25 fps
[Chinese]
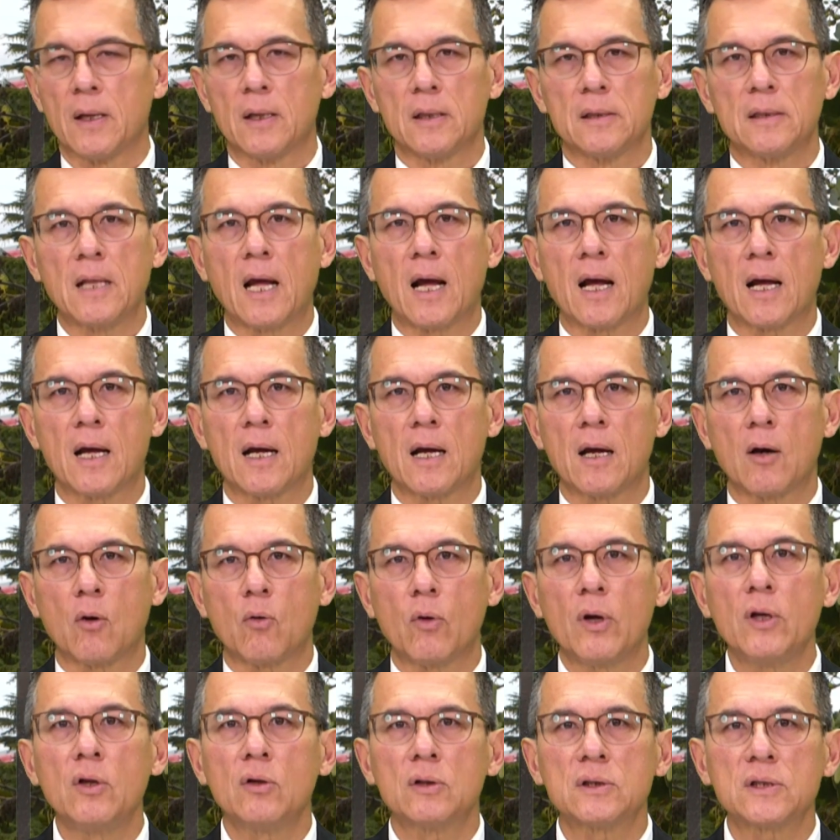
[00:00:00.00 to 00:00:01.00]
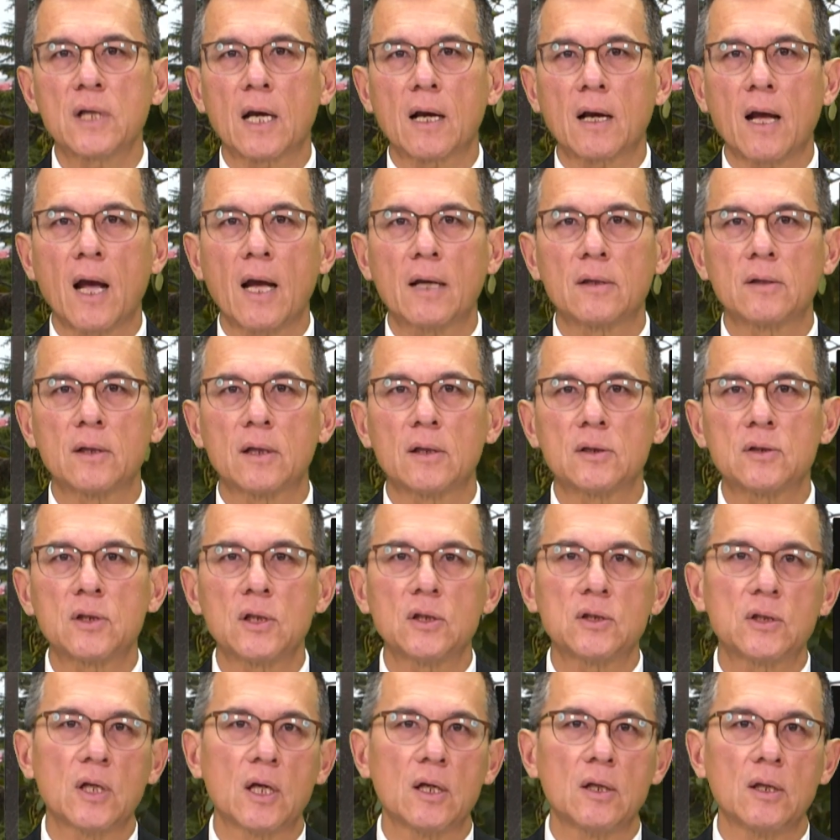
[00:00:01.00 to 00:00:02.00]
那回头再看呢，这
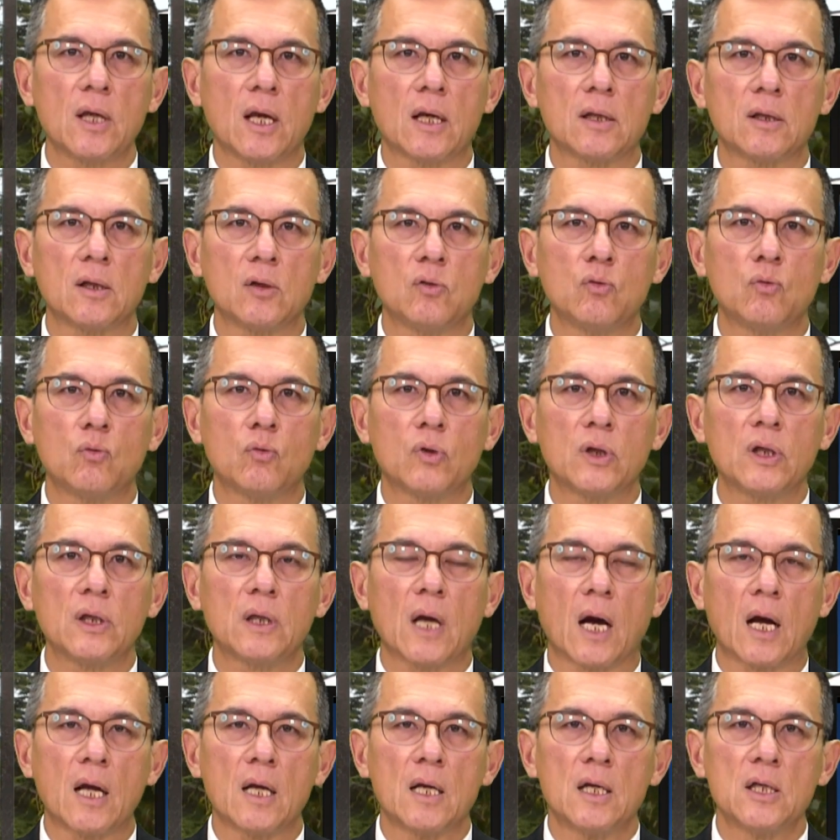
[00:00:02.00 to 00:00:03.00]
些年的努力啊，